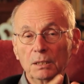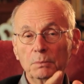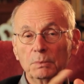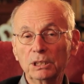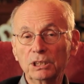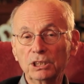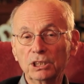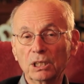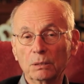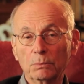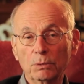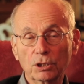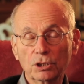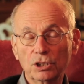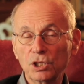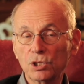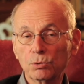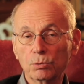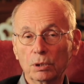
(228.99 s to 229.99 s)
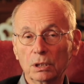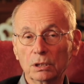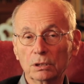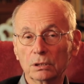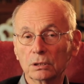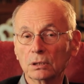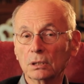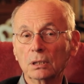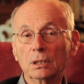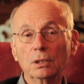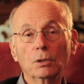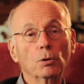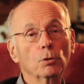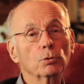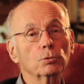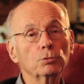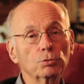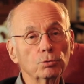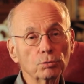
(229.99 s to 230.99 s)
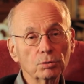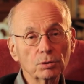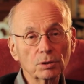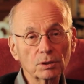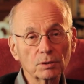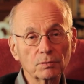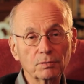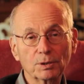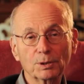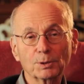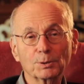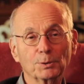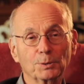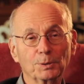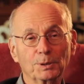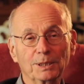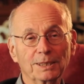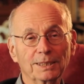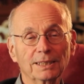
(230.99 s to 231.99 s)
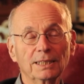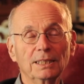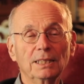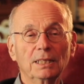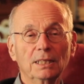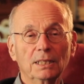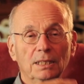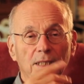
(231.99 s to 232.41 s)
Les médicaments qui soignent ont tous des effets secondaires.